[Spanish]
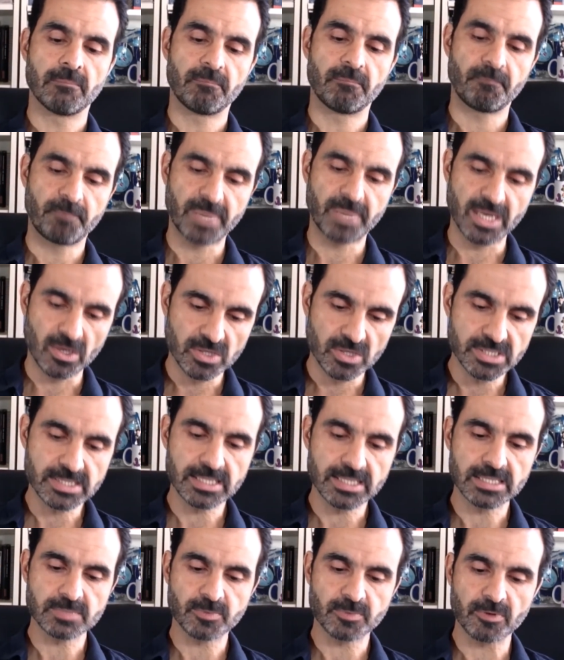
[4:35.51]
pero este
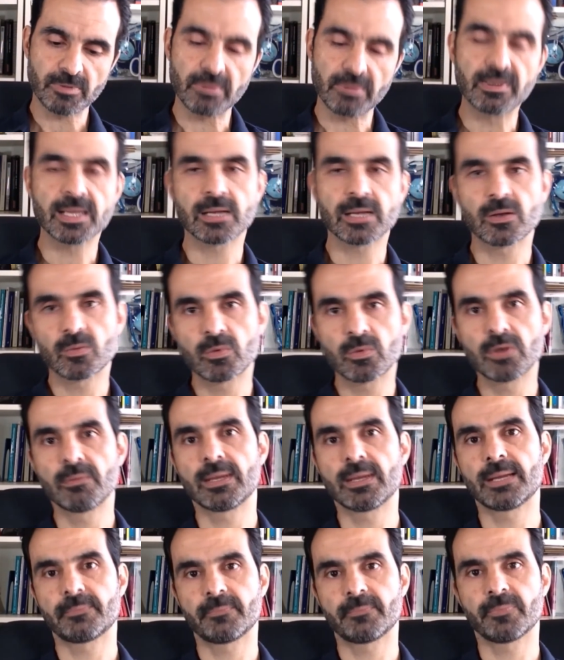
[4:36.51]
es probable que lo
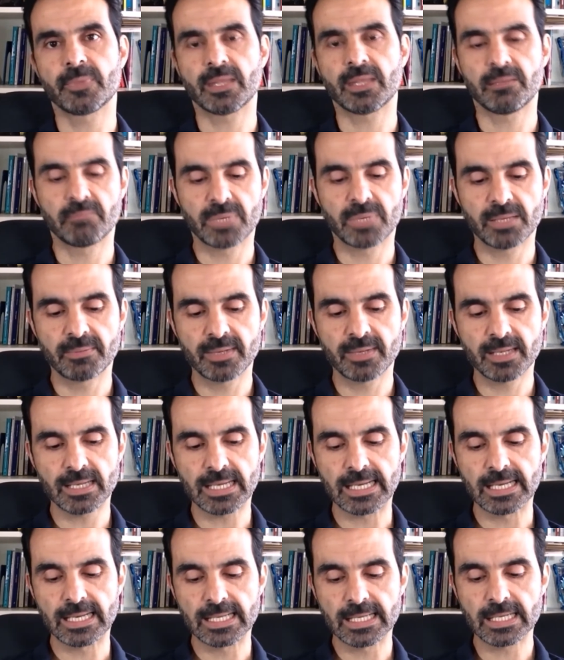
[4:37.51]
vuelva en breve a
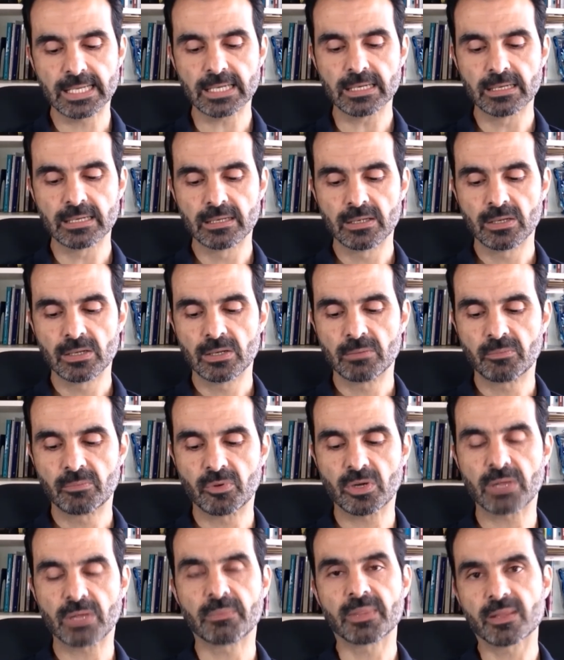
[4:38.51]
leer
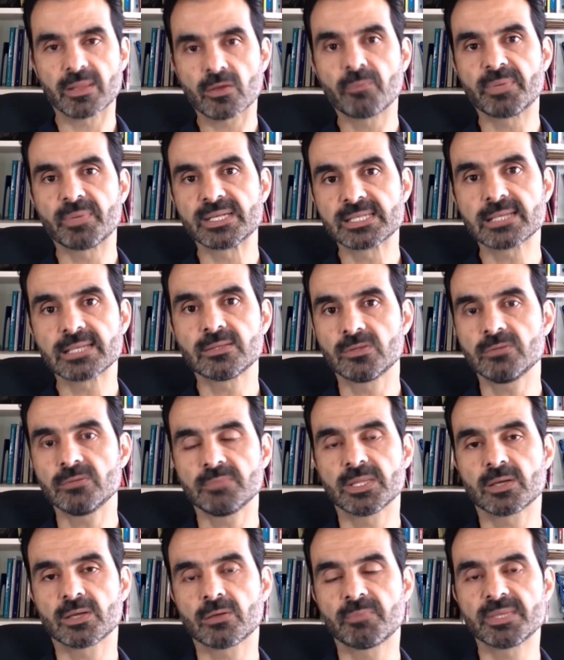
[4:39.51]
porque me dejó pensando, me
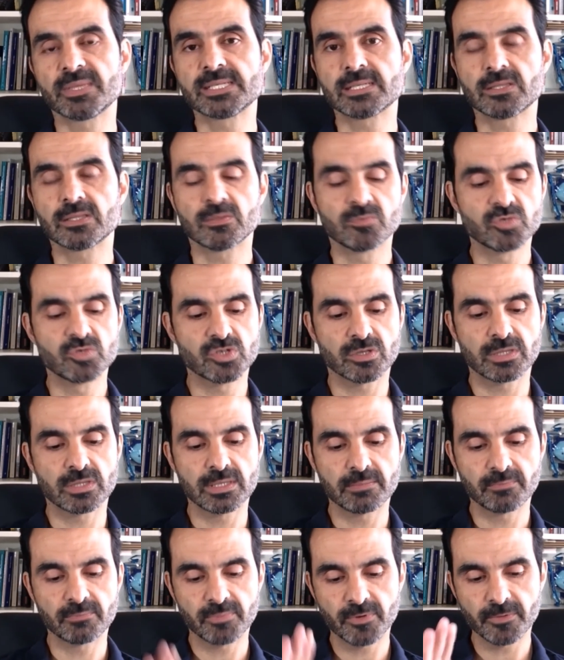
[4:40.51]
dejó pensando mucho
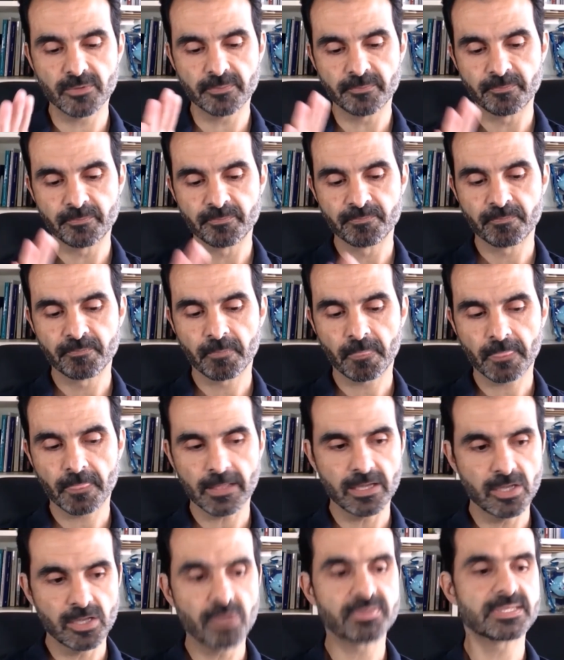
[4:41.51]
tiempo
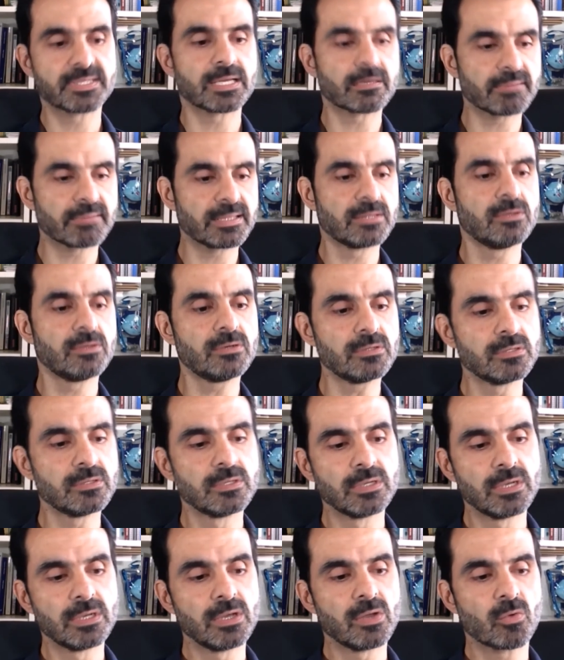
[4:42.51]
y observando
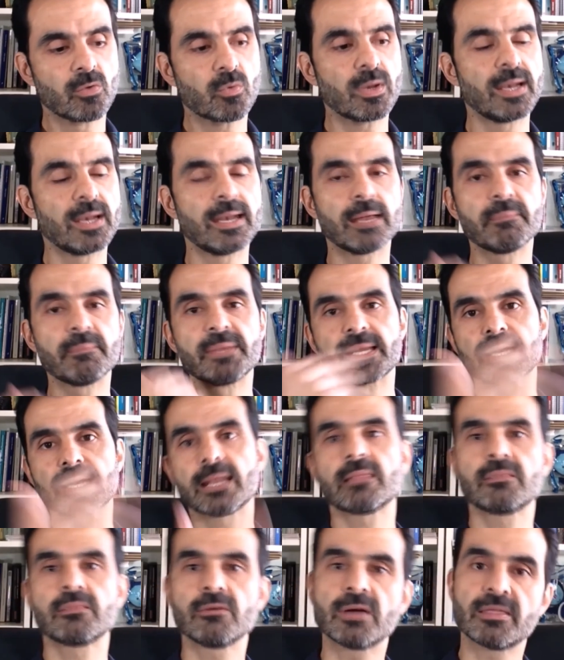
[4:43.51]
cuál era mi
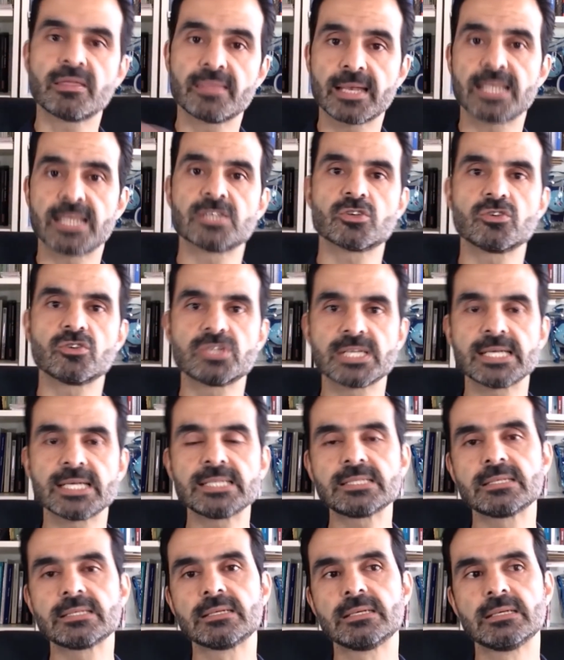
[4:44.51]
relación hacia las
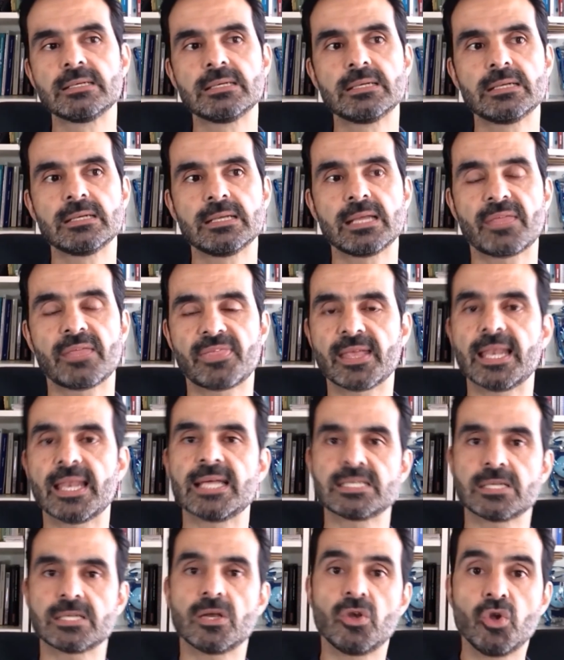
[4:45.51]
cosas y hacia
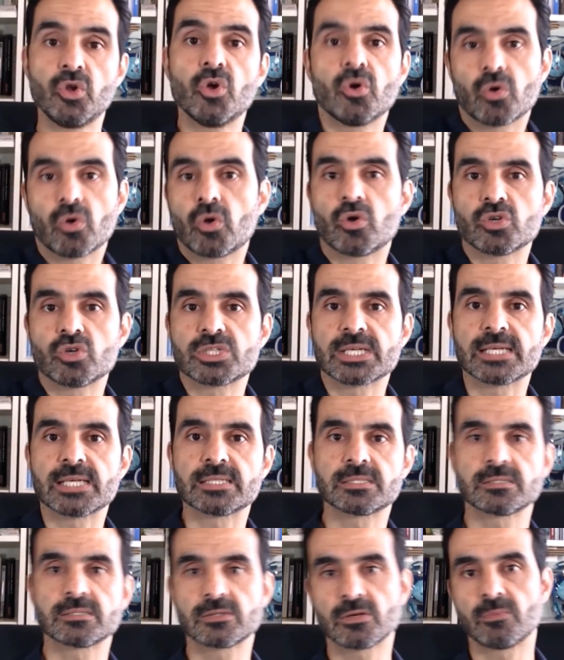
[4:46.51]
las no
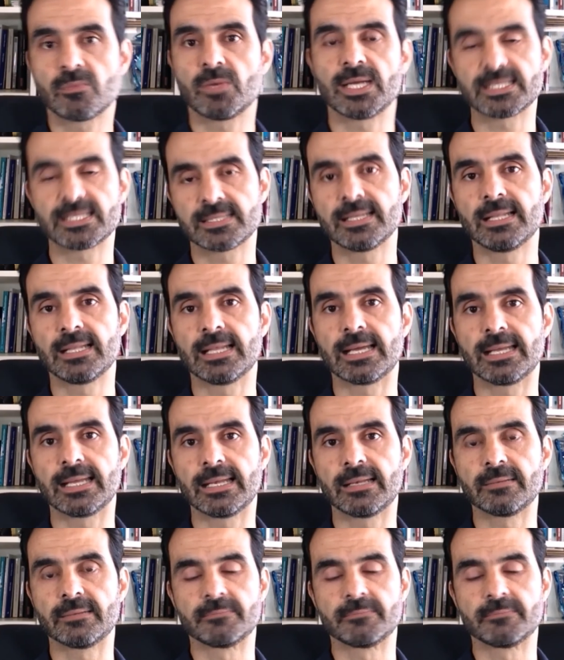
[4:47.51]
cosas, como las tilda él.